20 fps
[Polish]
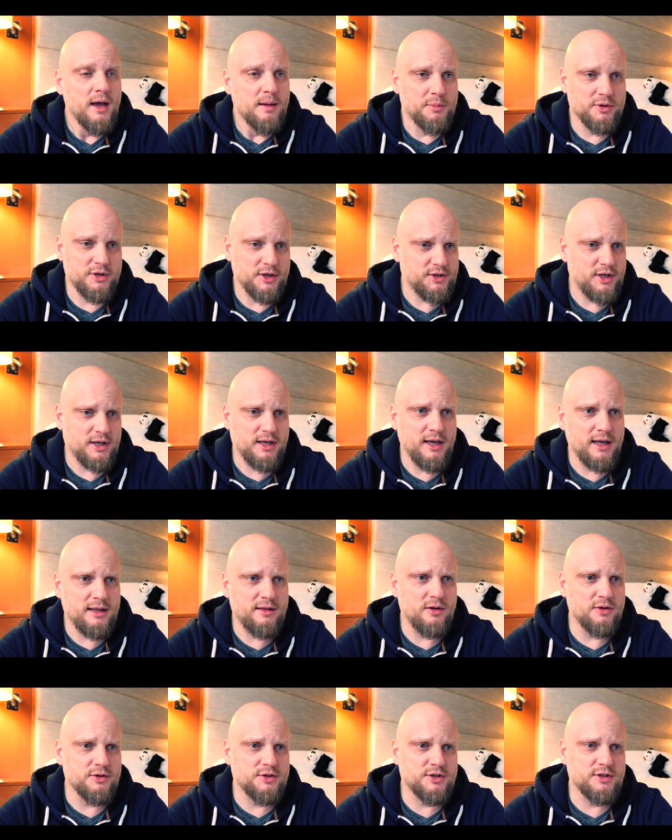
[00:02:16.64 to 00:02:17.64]
Bo to jest takie
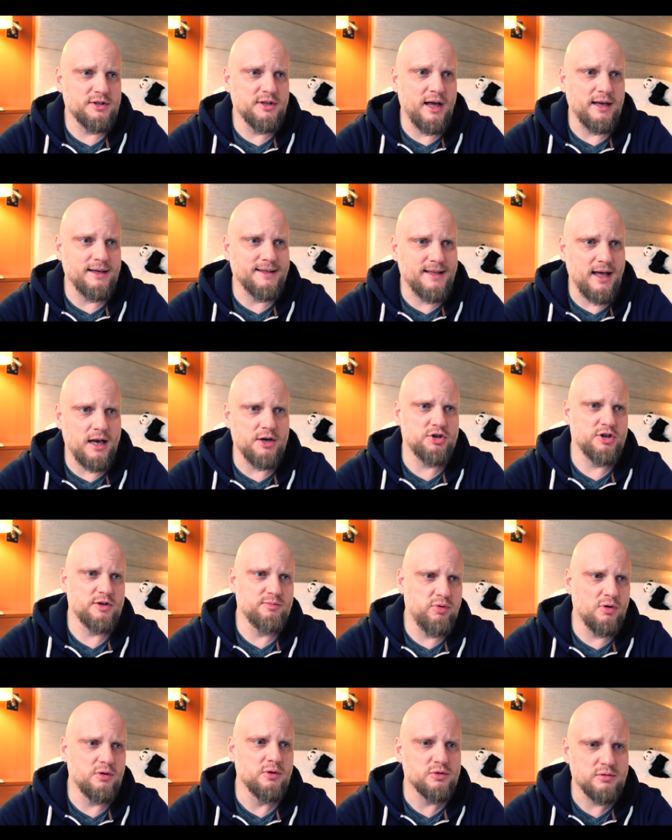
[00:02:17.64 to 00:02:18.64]
jedno z najstarszych
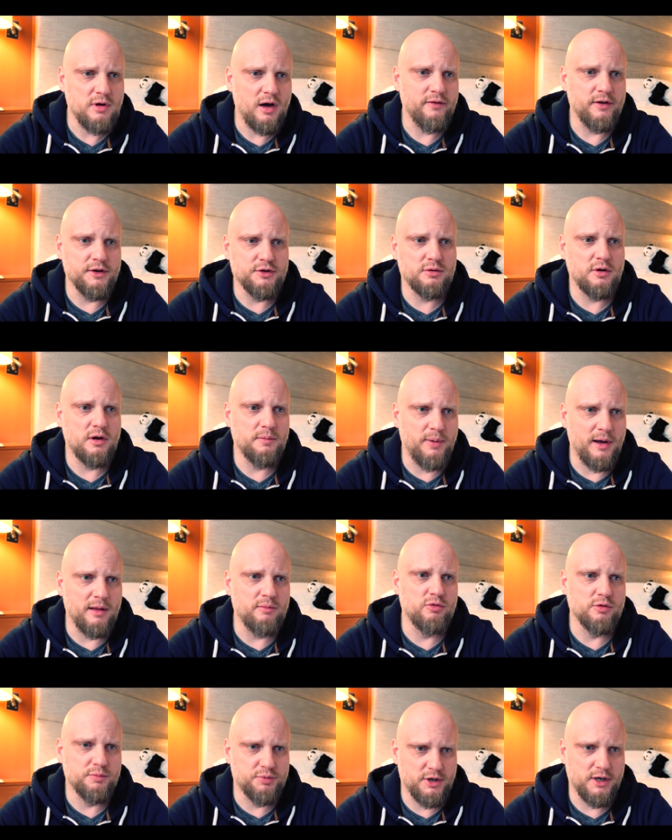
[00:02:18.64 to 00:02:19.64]
błogosławieństw, które
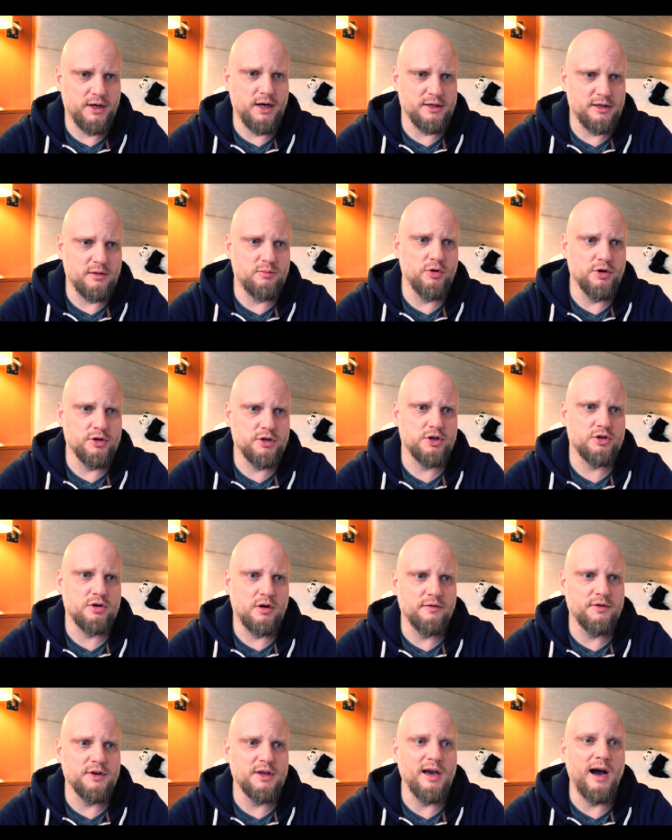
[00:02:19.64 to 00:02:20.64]
Pan Bóg przekazał
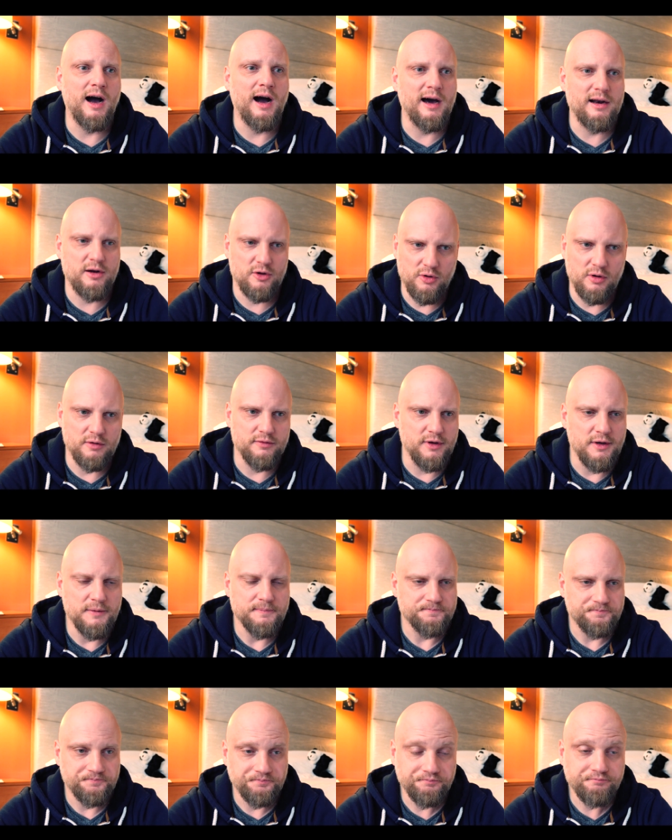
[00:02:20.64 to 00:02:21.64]
Mojżeszowi i Aaronowi.
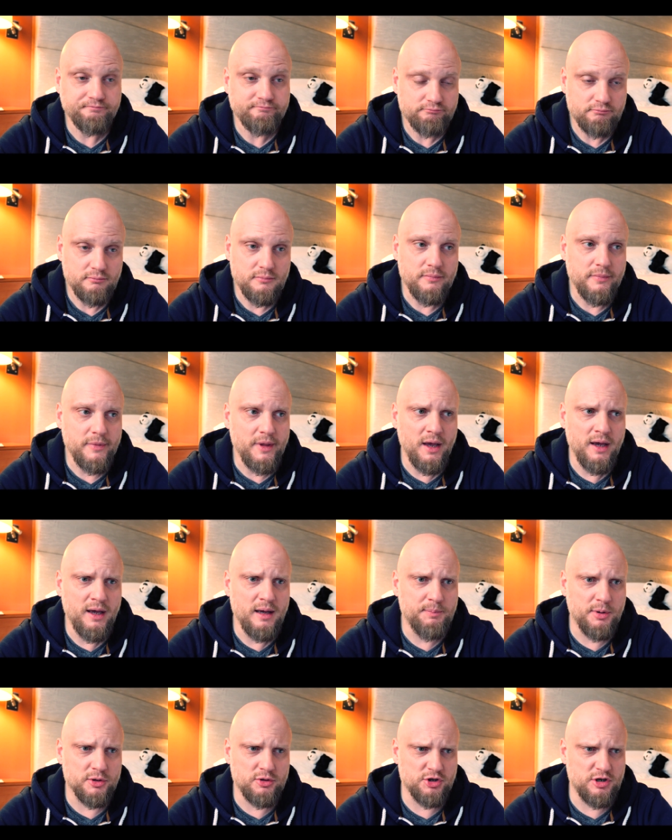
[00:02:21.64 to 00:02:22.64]

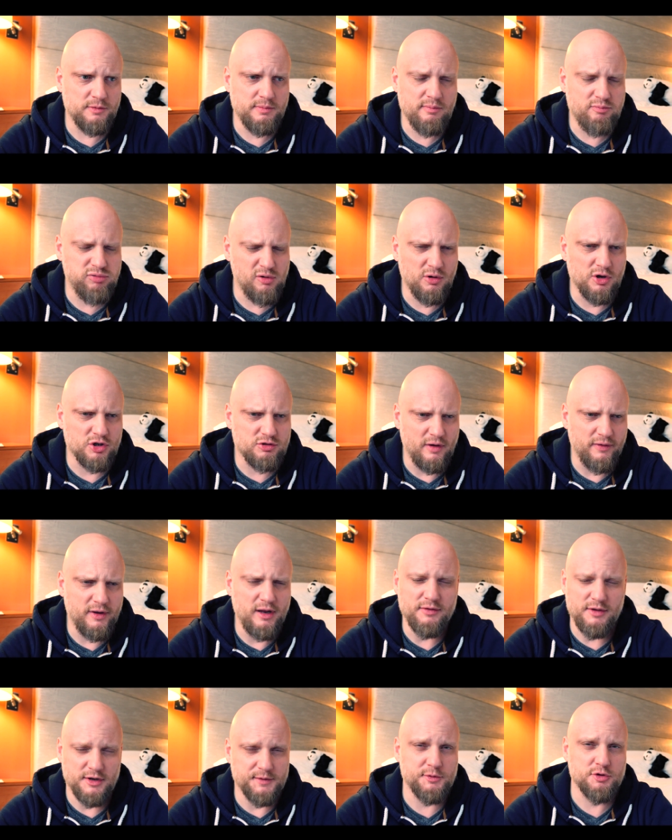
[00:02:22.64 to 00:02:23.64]
E, po to, żeby
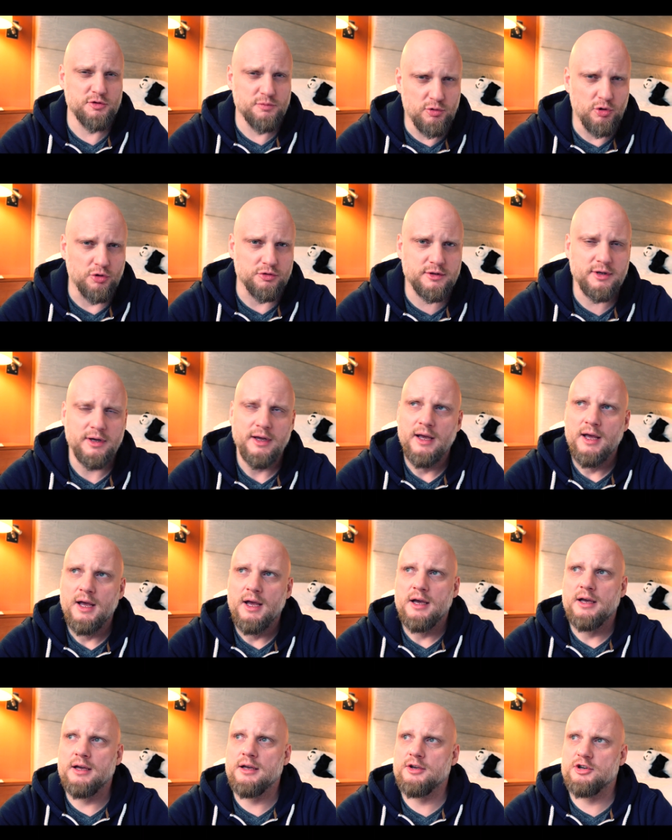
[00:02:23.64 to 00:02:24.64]
błogosławili w ten sposób lud,
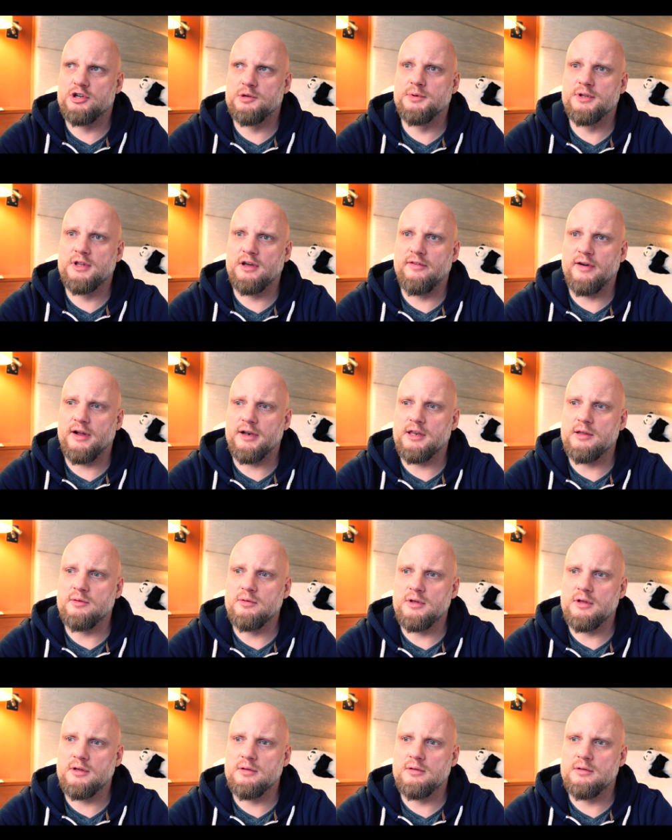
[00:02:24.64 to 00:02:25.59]
e, żeby dawali